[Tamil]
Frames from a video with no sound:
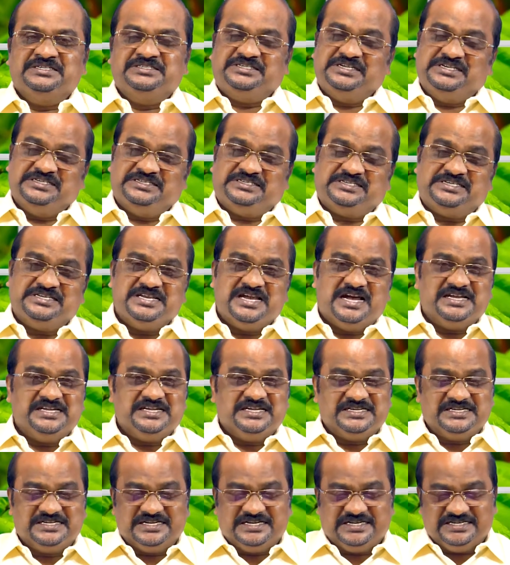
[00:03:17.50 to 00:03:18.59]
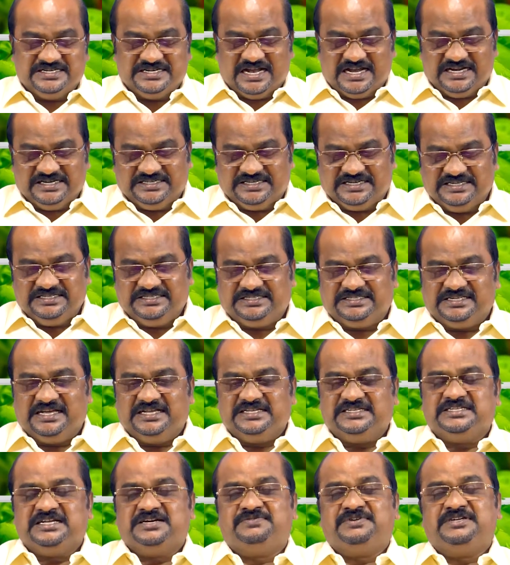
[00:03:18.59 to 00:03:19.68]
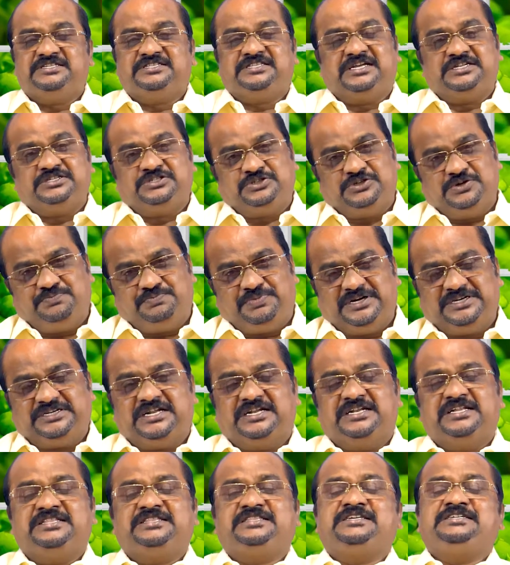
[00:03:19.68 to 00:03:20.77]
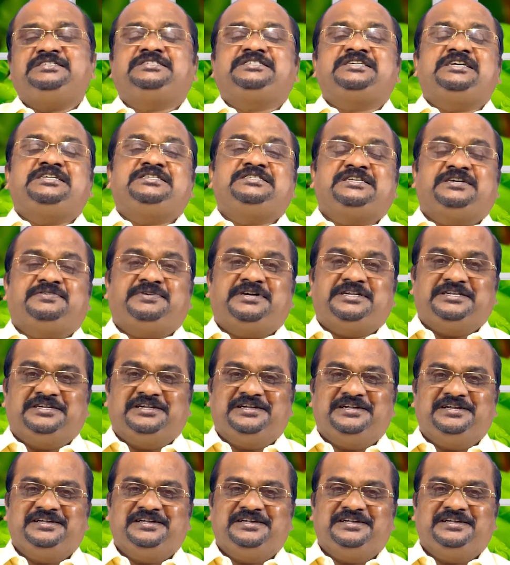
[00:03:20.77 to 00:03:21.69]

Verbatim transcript: சிலுசியா என்கிற நாட்டை சேர்ந்தவன் தர்சு பட்டணத்தை சேர்ந்தவன்